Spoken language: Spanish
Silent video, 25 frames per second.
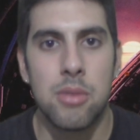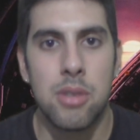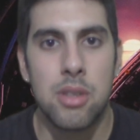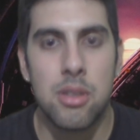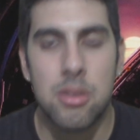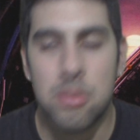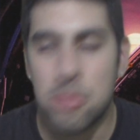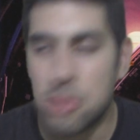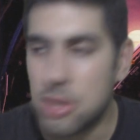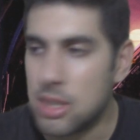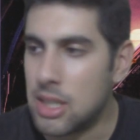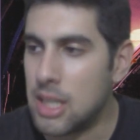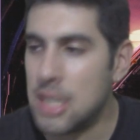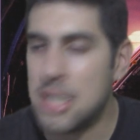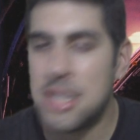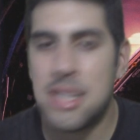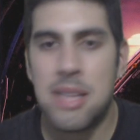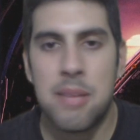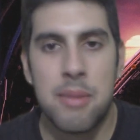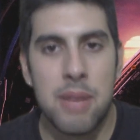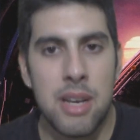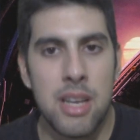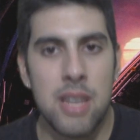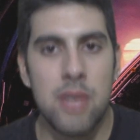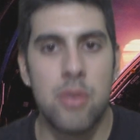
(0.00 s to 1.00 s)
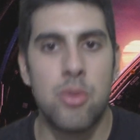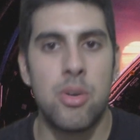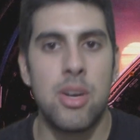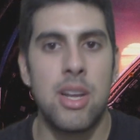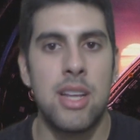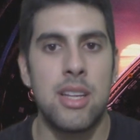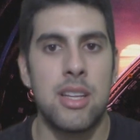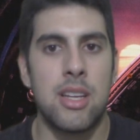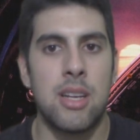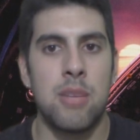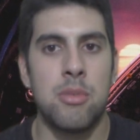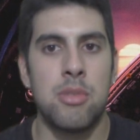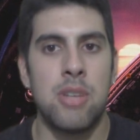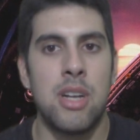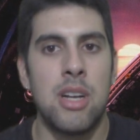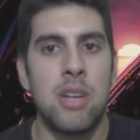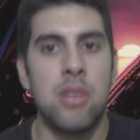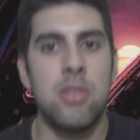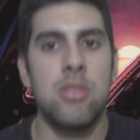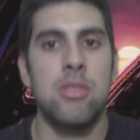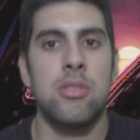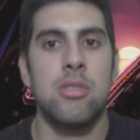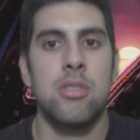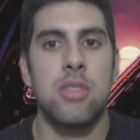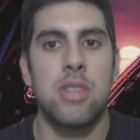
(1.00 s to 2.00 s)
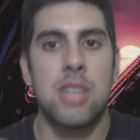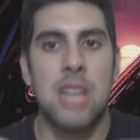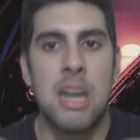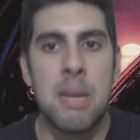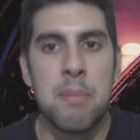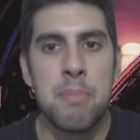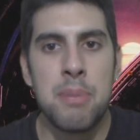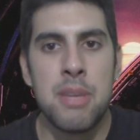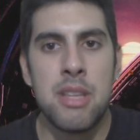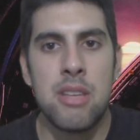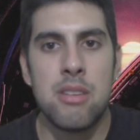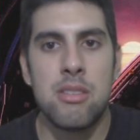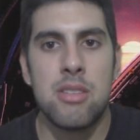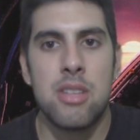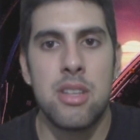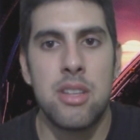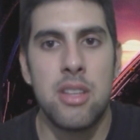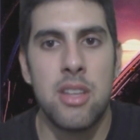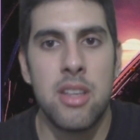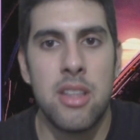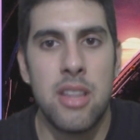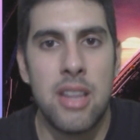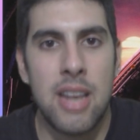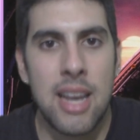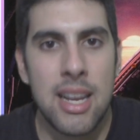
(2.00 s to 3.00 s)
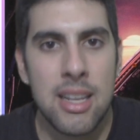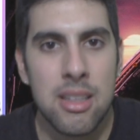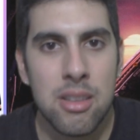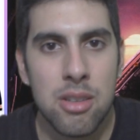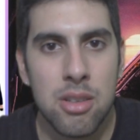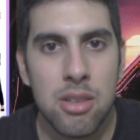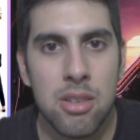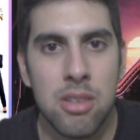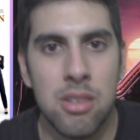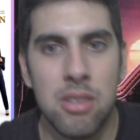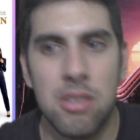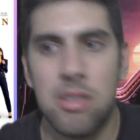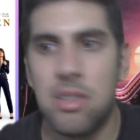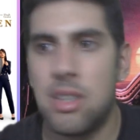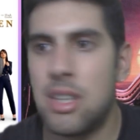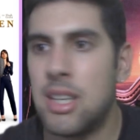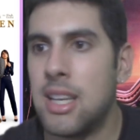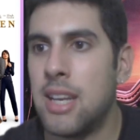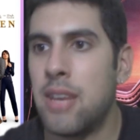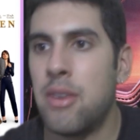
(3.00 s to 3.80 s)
Bueno, pues en esta película tenemos algo rápido, sencillo y directo,